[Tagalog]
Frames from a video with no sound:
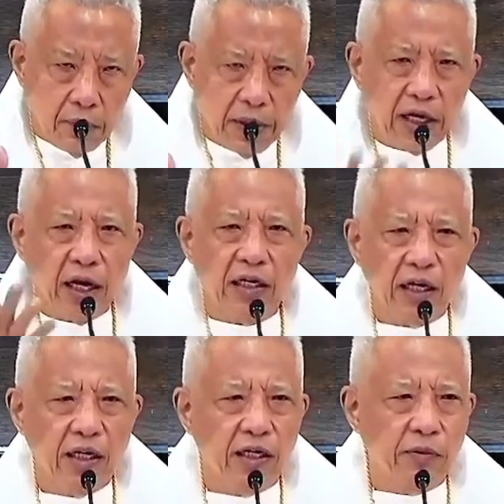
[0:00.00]

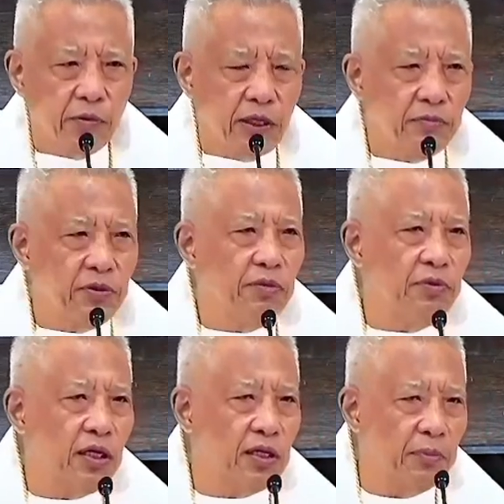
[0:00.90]
Pinag-aaralan po namin
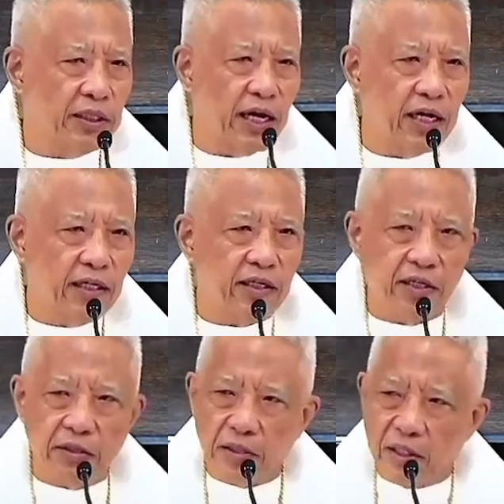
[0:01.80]
yung mga kabataan,
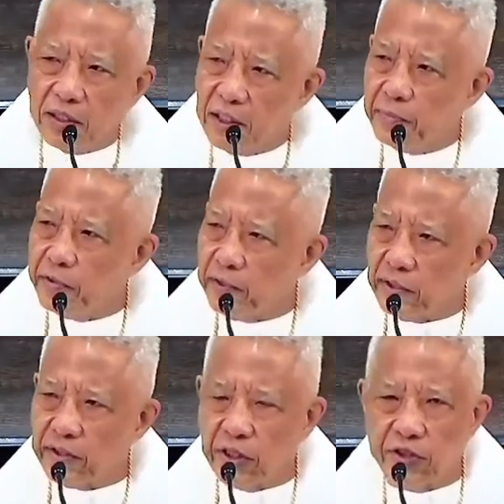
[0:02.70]
kaya maganda pong
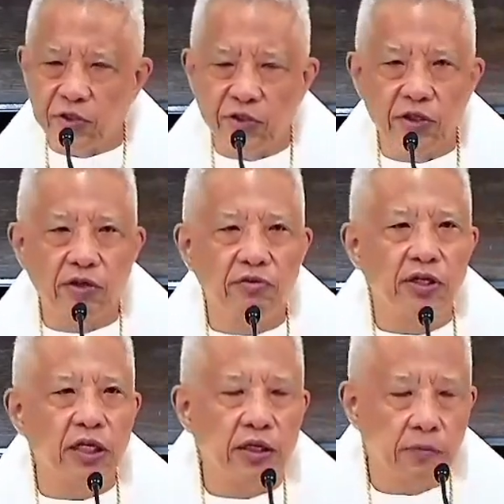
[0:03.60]
intention
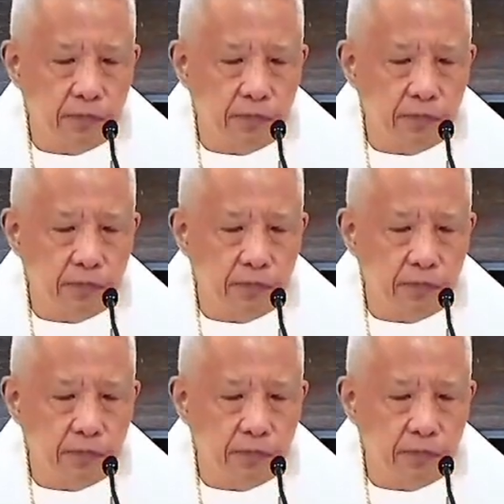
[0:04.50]
ngayon eh.